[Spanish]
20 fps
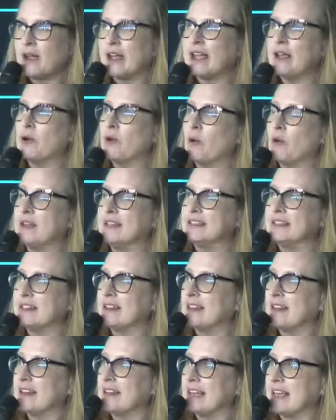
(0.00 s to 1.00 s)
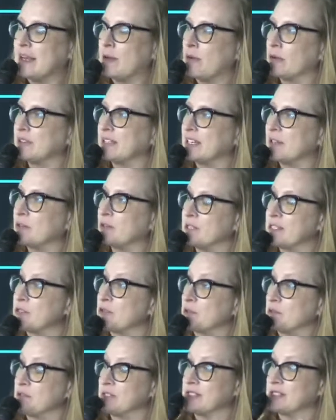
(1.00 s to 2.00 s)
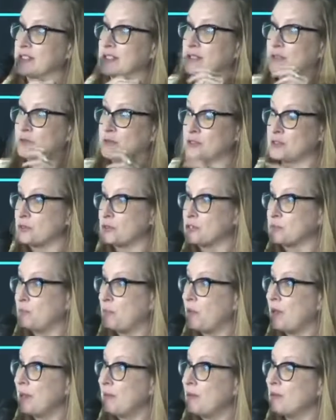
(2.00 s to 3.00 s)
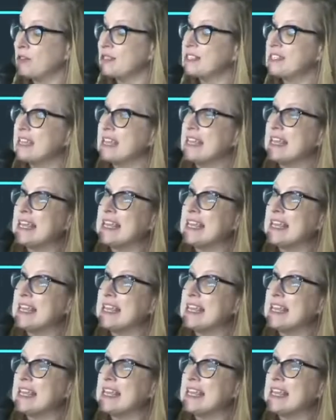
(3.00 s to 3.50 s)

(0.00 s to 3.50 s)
en contra, de nuestros, pueblos